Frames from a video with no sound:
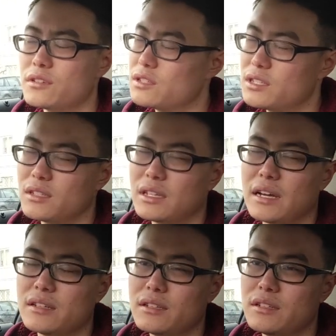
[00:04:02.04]
常盛
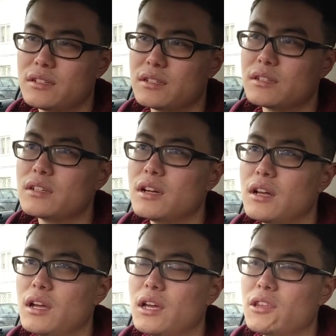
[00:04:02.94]
大的仪式，
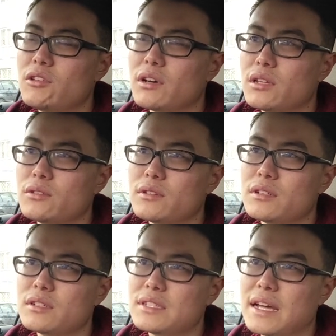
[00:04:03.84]
有很
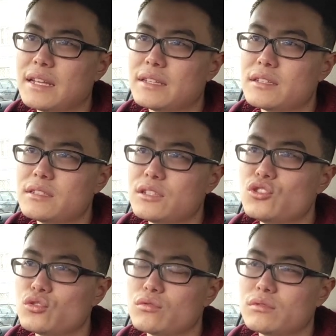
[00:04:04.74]
多家里的
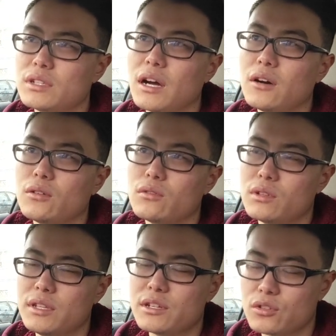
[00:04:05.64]
亲属，然
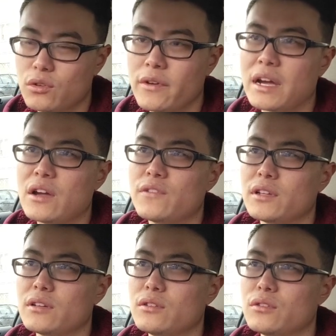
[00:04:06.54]
后也是对外开
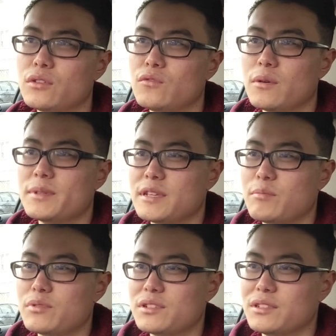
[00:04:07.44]
放的。所以我们
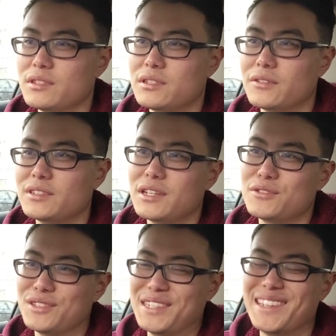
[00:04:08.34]
在不知情的情况下
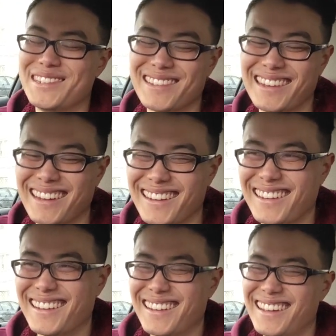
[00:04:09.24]
就进去了。
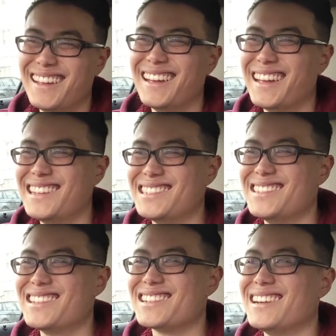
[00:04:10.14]

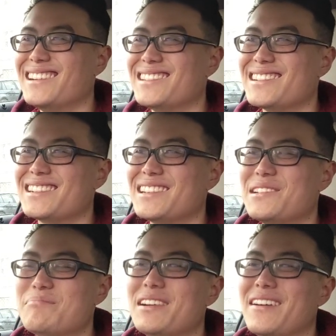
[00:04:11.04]
进去之后就是
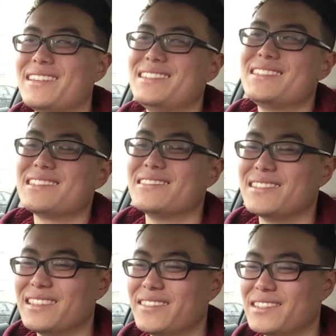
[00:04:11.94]
又不好意思走，
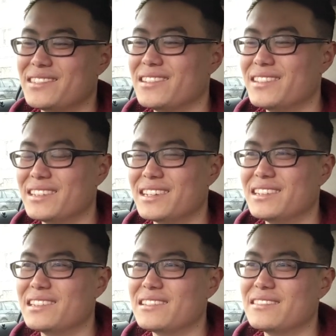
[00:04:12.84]
因为所有的
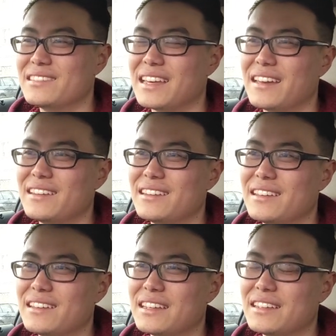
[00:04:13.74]
人都在
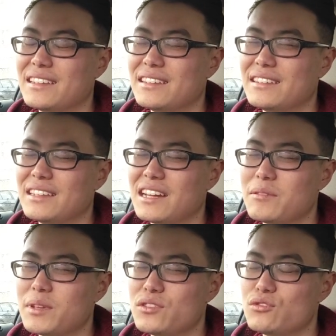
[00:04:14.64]
呃那
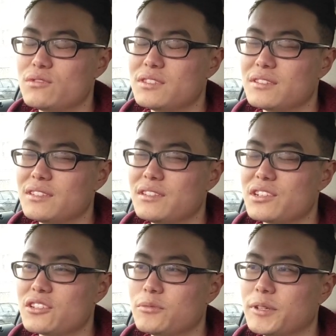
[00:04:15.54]
里面举行仪
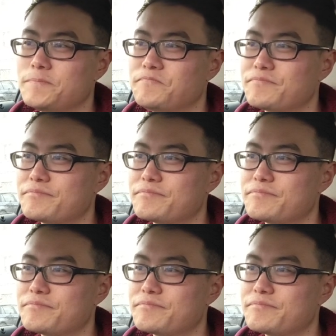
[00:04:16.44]
式嘛。